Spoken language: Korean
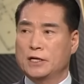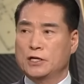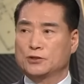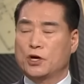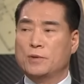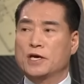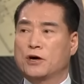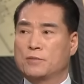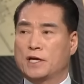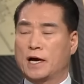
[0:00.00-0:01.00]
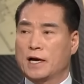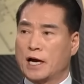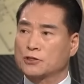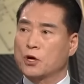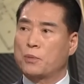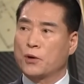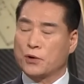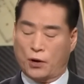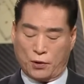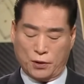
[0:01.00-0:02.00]
죄명이 이겁니다.
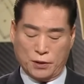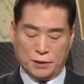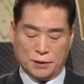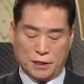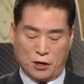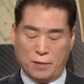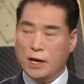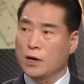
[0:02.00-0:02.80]
가정폭력. 그다음에